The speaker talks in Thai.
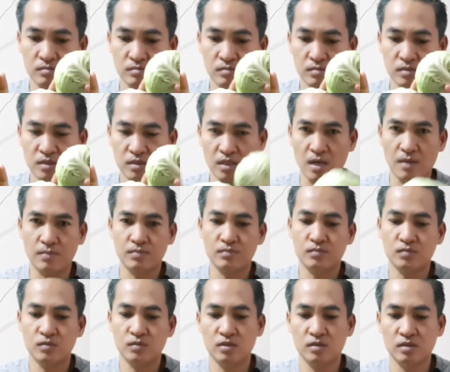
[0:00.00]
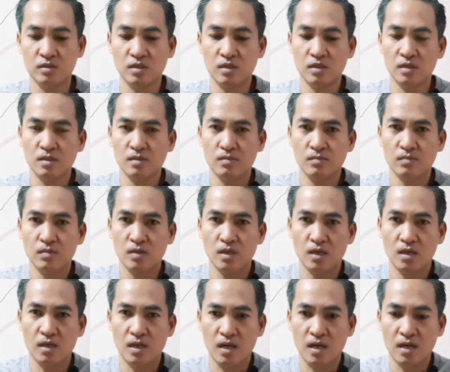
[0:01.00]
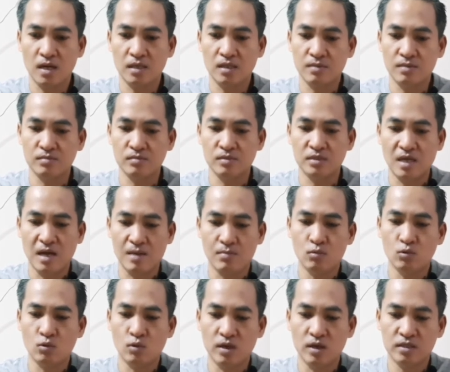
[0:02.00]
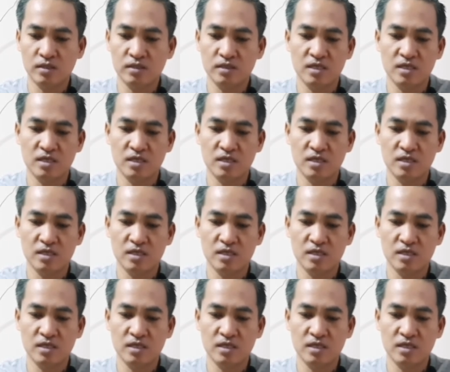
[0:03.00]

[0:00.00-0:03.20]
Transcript: นี่ครับราคาเต็ม3หัว